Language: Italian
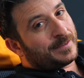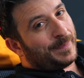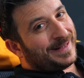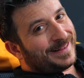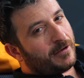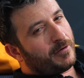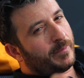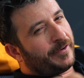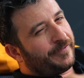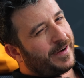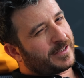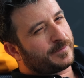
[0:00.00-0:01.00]
aspettava
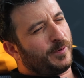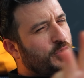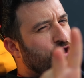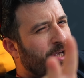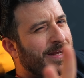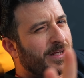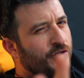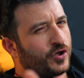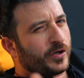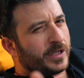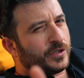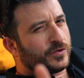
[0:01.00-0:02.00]
per far sbocciare i
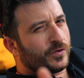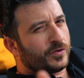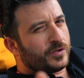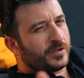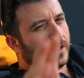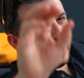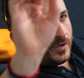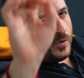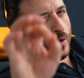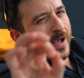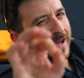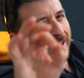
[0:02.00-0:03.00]
giochi
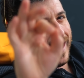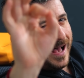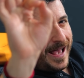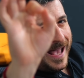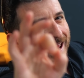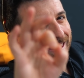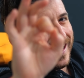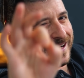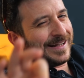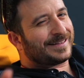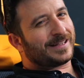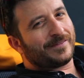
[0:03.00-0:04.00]
zozzi, quella è
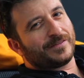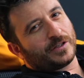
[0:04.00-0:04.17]
la realtà